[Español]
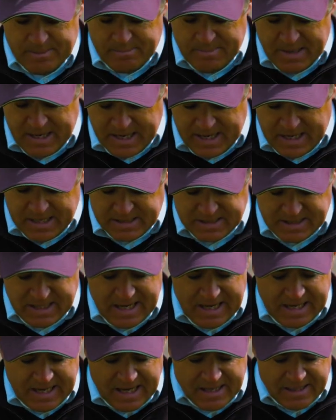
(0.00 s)
veréis
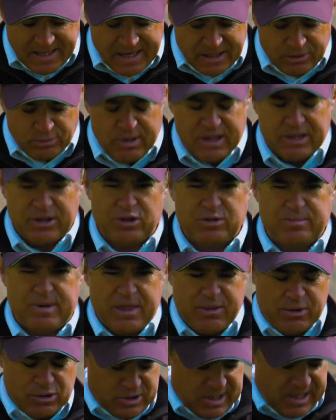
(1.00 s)
que la caída natural de los
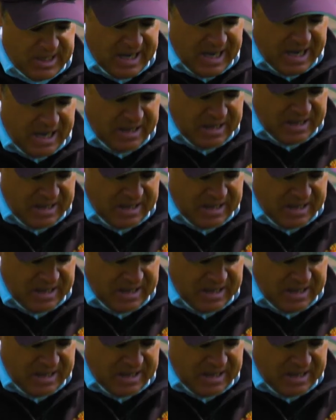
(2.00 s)
brazos deja